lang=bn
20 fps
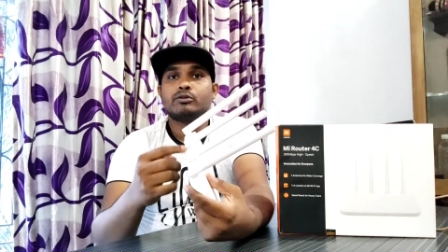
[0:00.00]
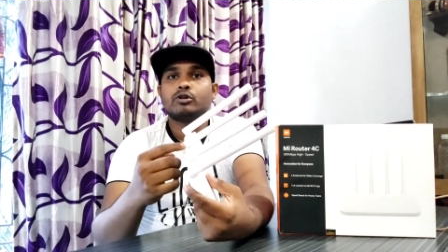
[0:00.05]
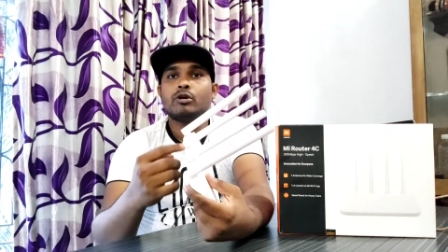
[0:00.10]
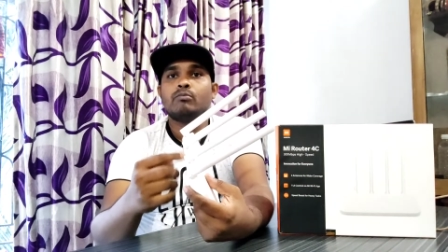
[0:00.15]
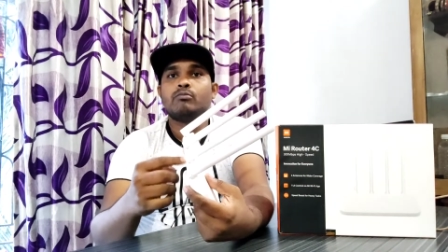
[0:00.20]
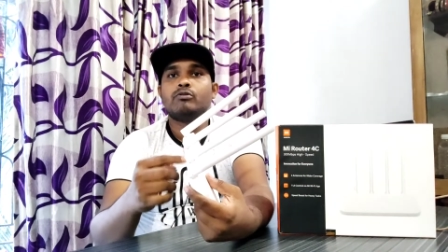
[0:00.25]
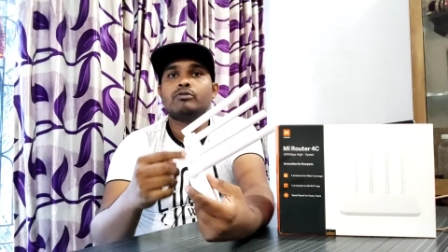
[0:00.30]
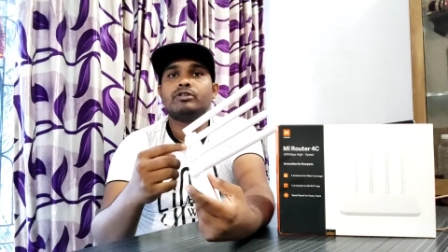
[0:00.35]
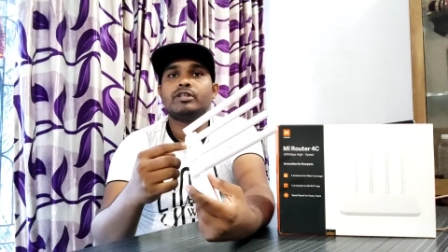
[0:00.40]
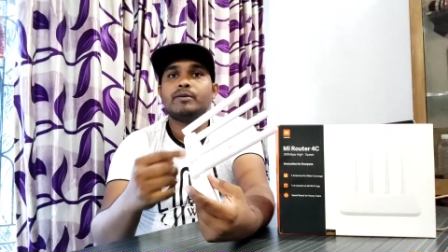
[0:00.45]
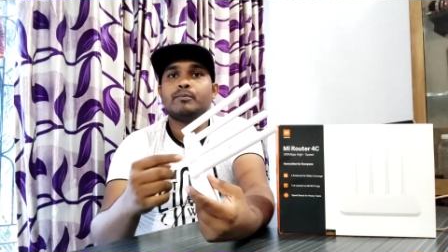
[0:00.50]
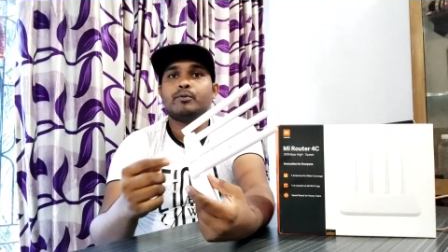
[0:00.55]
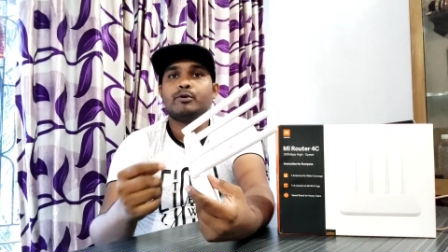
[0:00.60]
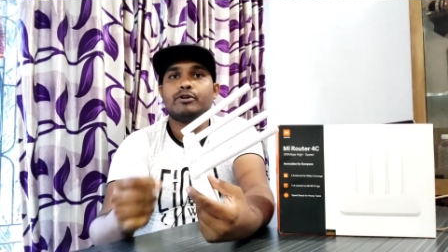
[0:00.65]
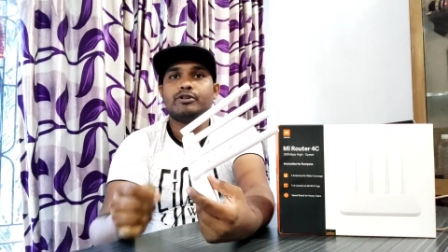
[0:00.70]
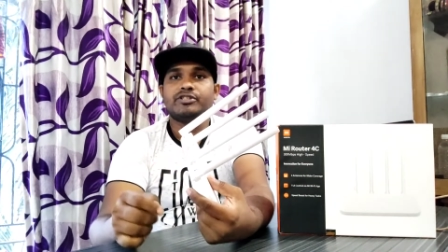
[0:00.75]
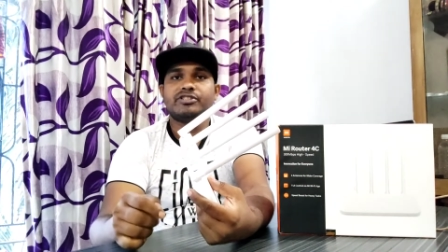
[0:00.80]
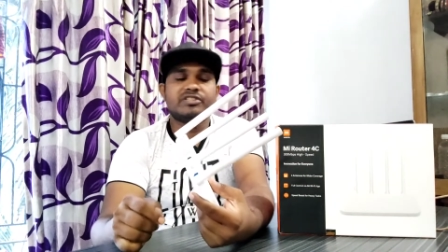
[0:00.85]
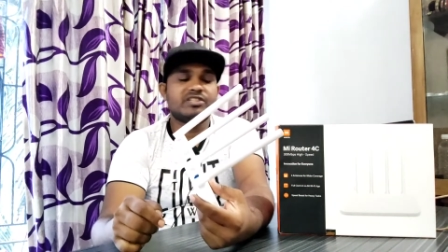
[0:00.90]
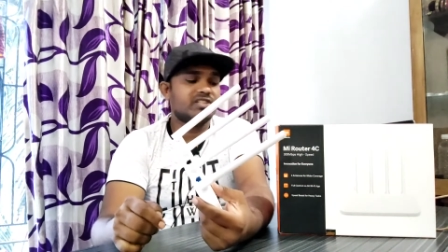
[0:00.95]
সম্বন্ধে
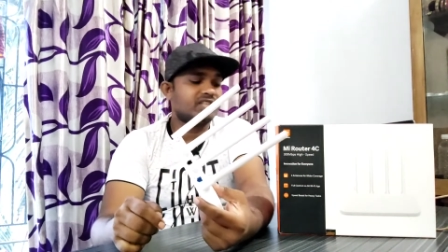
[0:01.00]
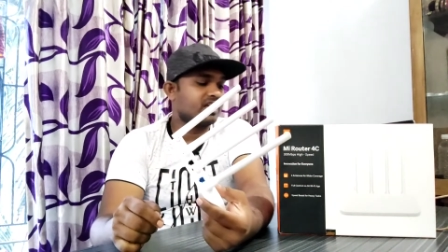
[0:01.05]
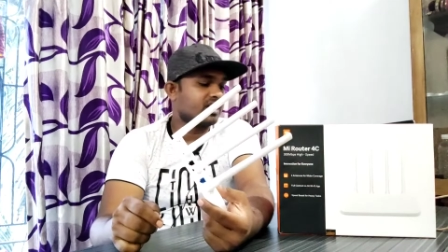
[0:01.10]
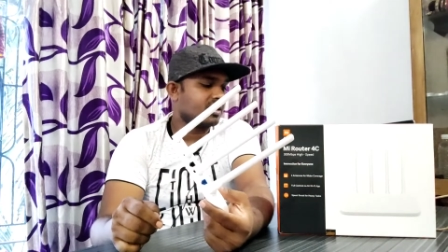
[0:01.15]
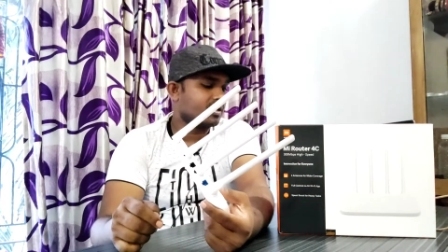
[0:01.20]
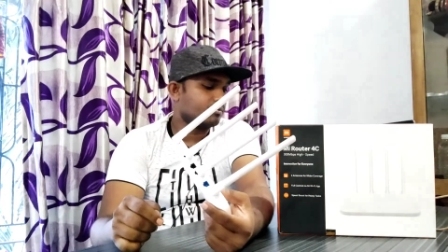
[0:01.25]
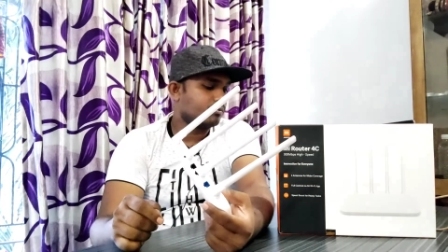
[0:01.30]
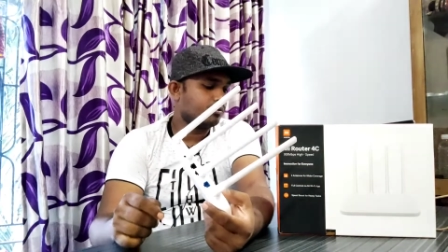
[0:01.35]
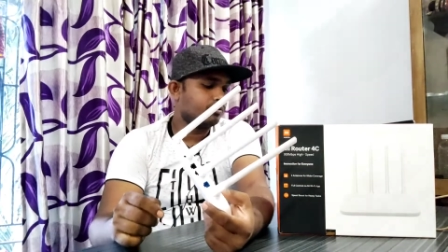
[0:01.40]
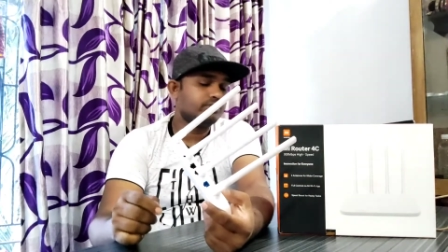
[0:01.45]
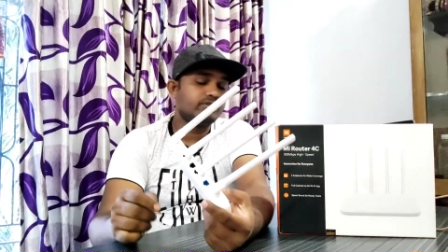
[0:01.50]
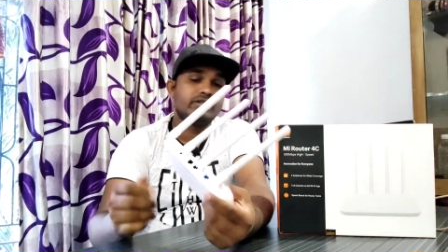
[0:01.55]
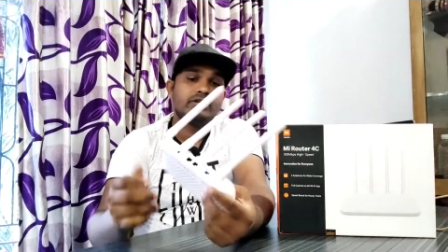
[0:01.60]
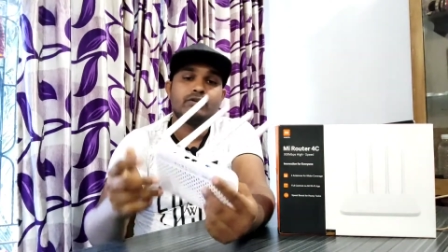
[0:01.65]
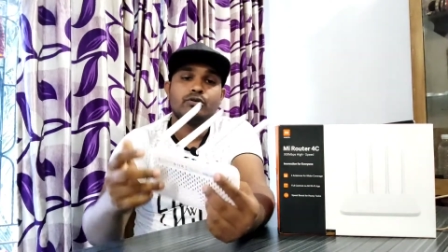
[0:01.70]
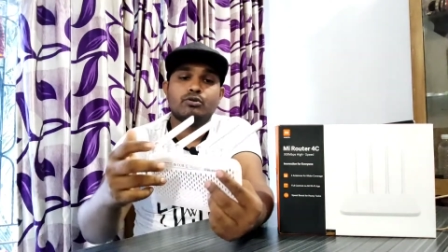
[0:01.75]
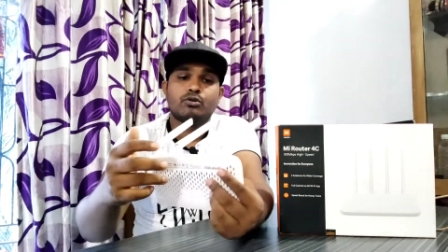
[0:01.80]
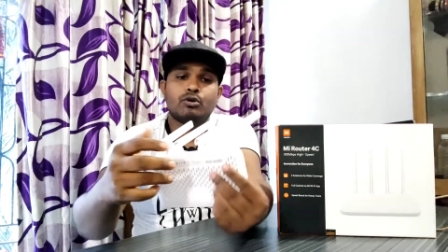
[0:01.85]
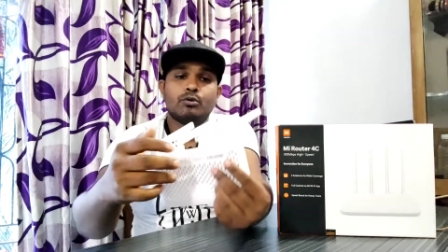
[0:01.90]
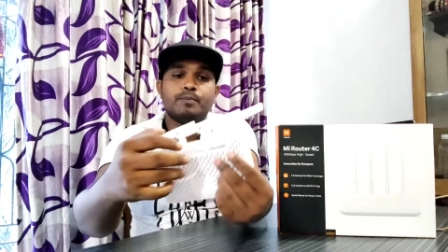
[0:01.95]
পরিচিতি দেখাবো
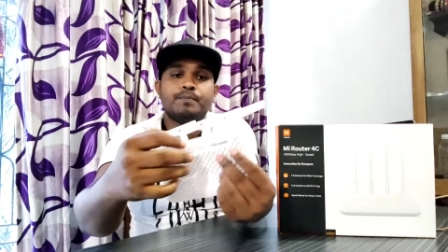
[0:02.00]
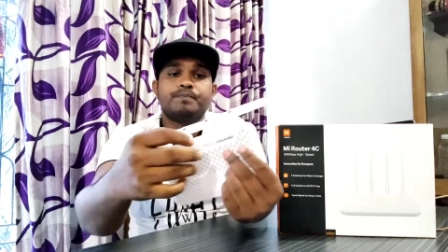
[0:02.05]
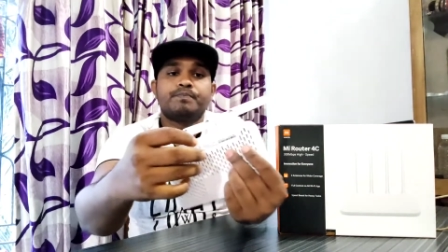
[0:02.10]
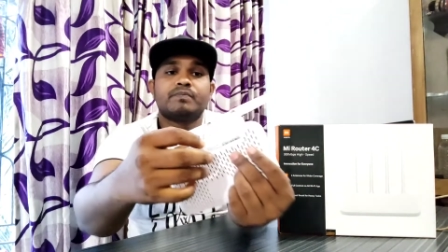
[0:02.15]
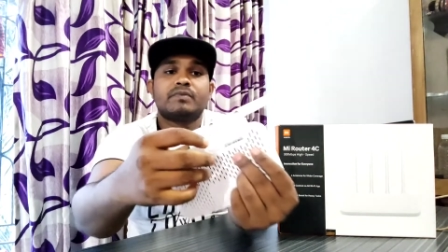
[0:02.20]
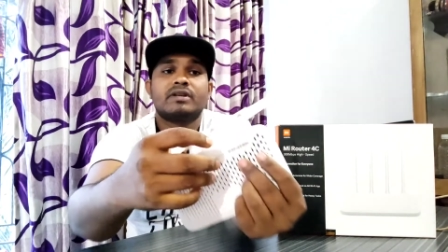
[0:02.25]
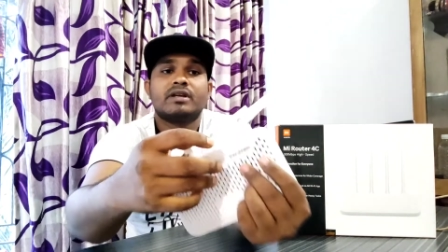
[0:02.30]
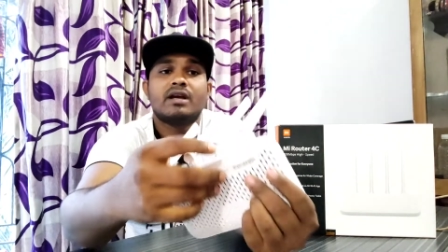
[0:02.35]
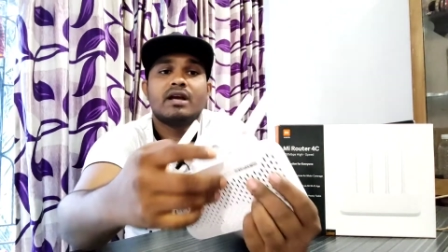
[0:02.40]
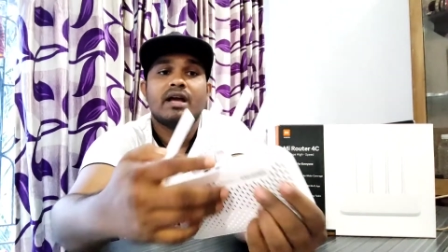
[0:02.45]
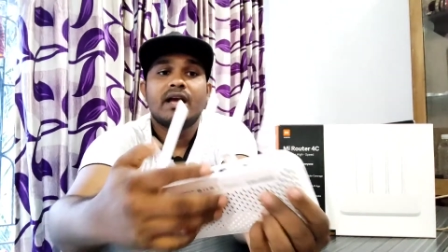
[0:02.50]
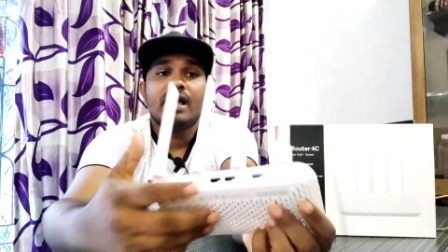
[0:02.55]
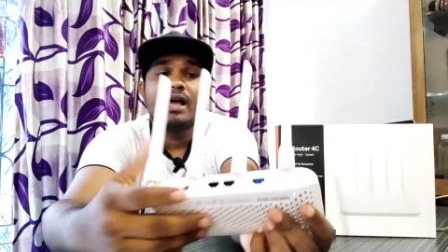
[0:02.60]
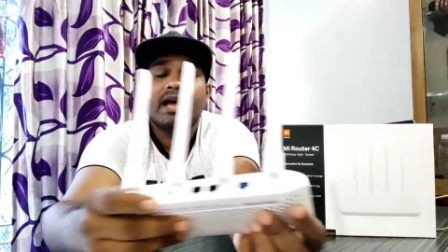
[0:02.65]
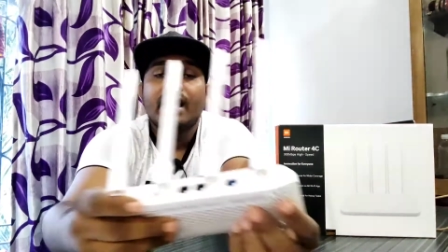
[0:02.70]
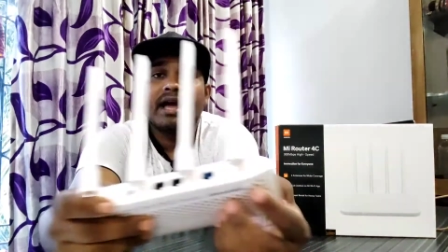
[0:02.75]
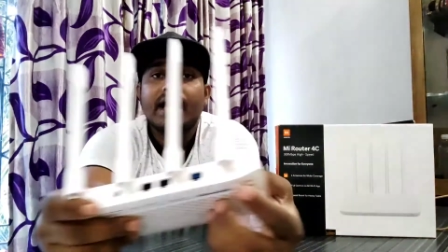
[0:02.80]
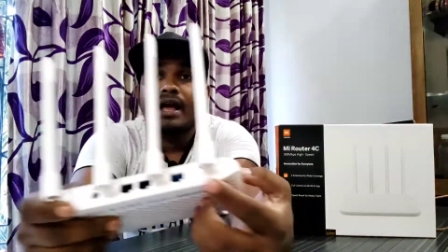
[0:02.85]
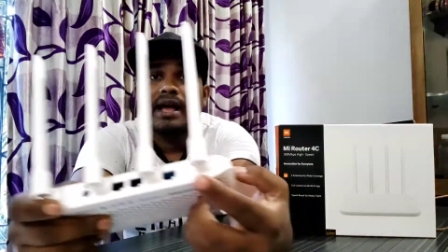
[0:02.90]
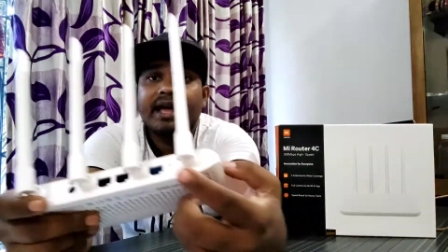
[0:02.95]
যেরকম
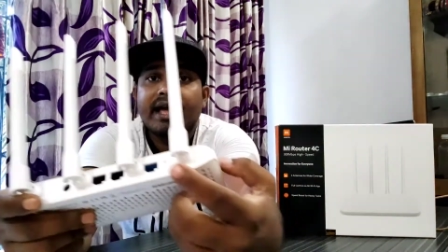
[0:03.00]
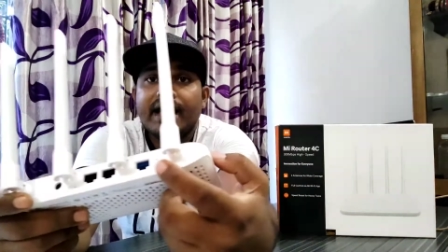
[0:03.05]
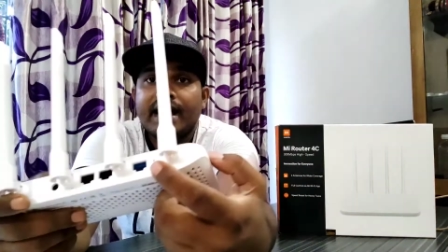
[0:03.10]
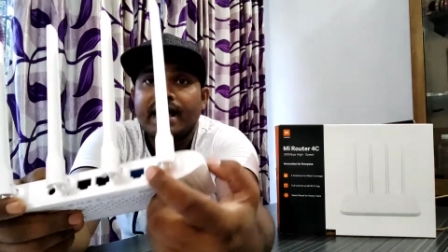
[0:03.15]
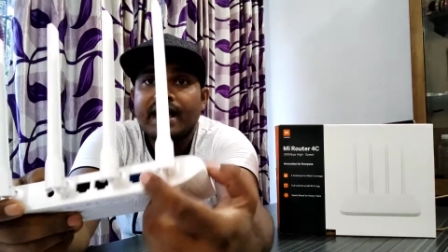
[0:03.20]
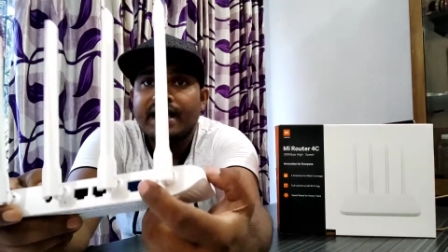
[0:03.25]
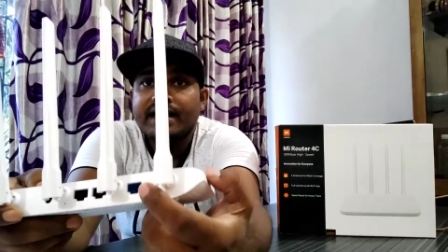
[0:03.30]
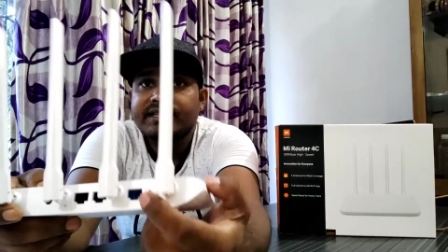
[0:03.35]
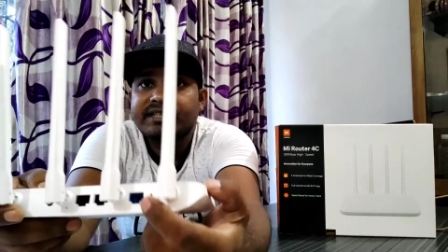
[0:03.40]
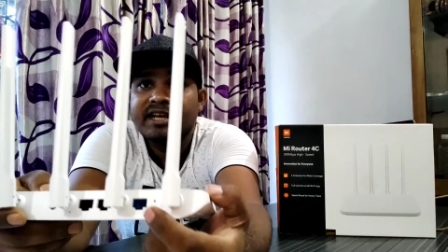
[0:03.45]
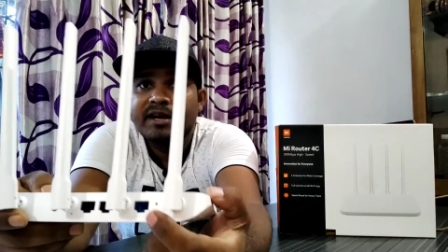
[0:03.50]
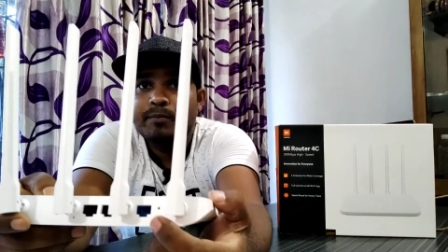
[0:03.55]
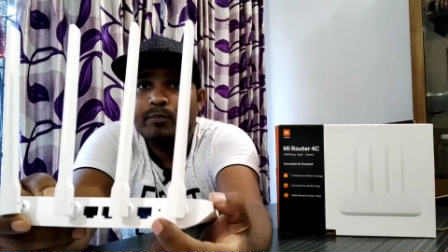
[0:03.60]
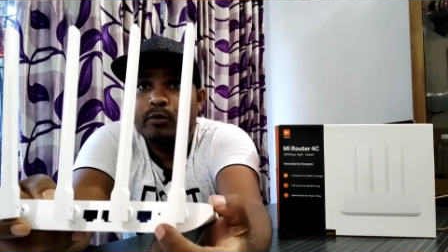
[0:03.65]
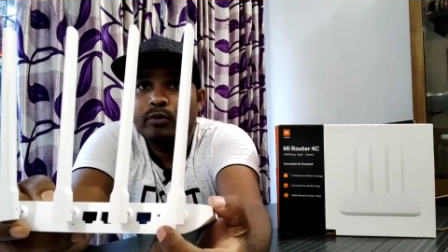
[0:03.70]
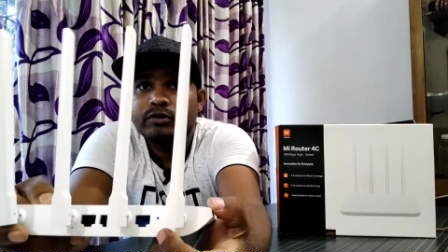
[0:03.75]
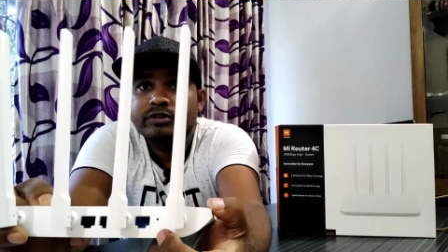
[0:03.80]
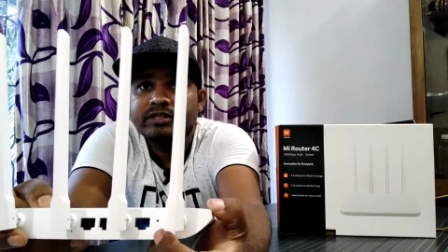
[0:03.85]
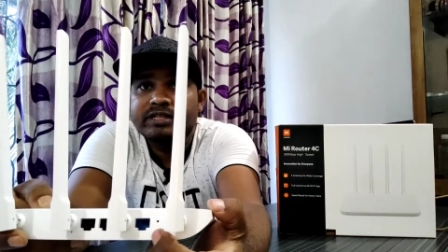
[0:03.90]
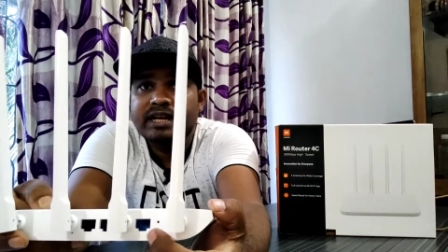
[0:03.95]
এই যে
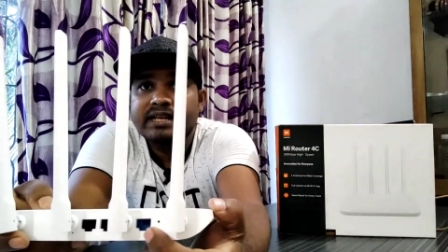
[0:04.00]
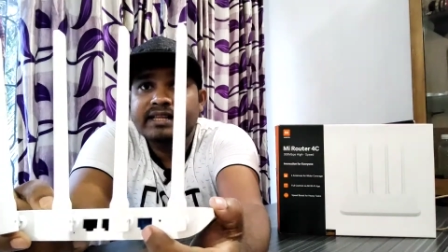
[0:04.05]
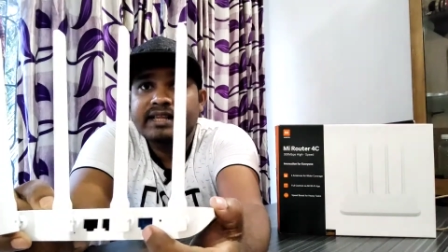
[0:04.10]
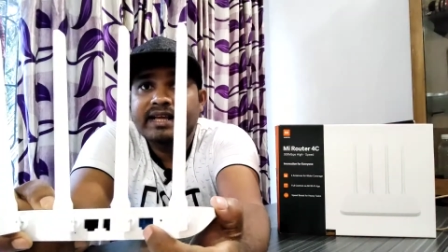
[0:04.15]
পোর্টসটা